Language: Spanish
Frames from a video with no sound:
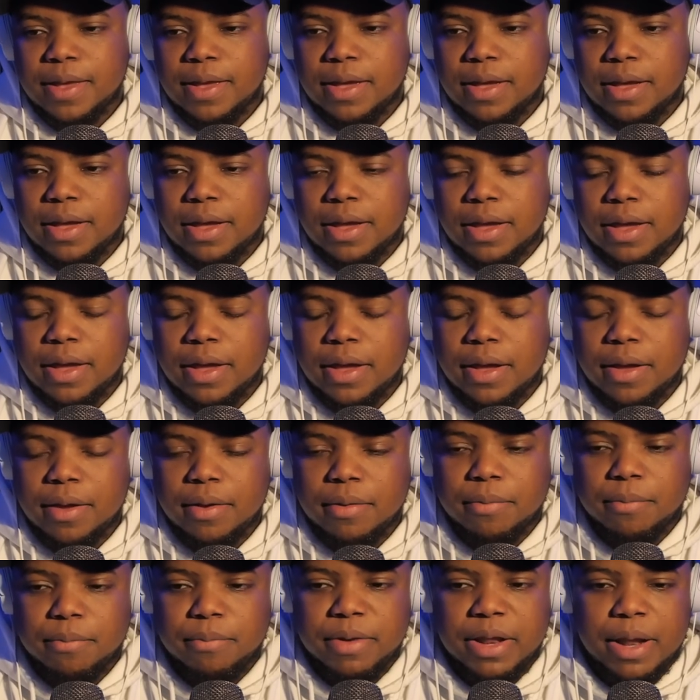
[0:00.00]

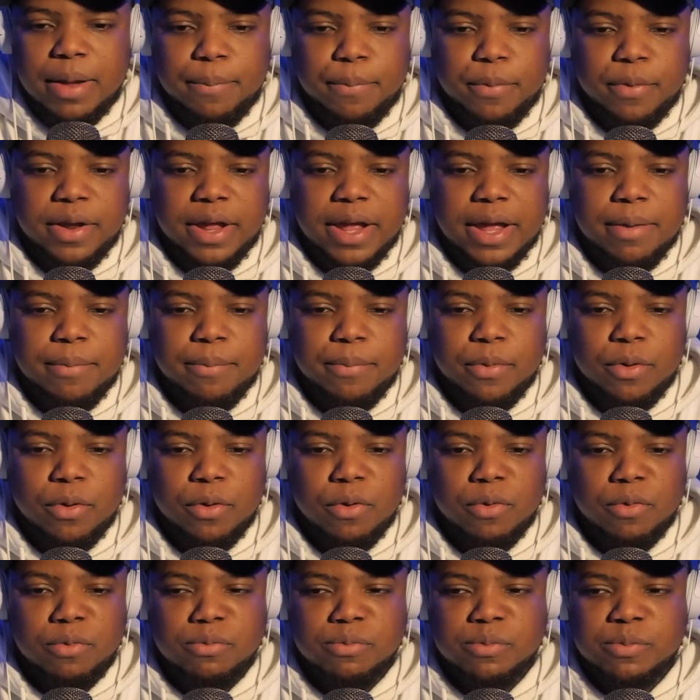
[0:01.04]
Eh, mira, por
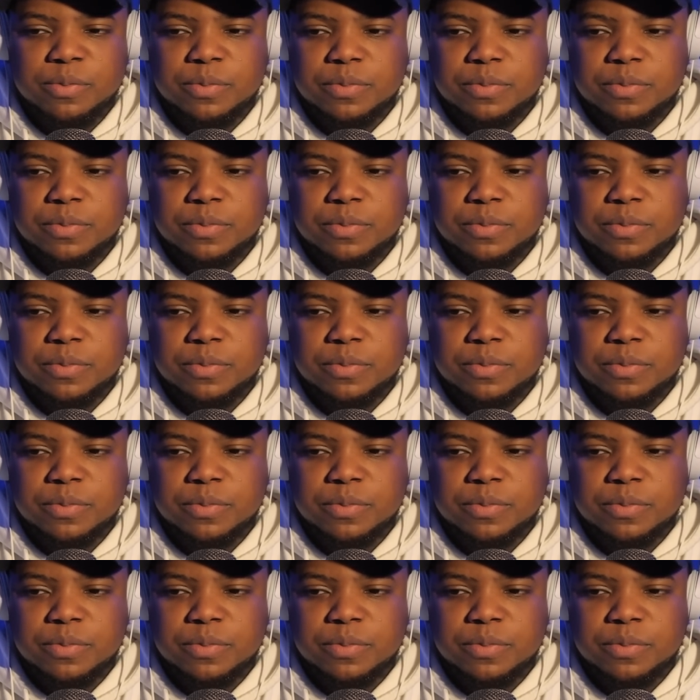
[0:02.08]
ejemplo,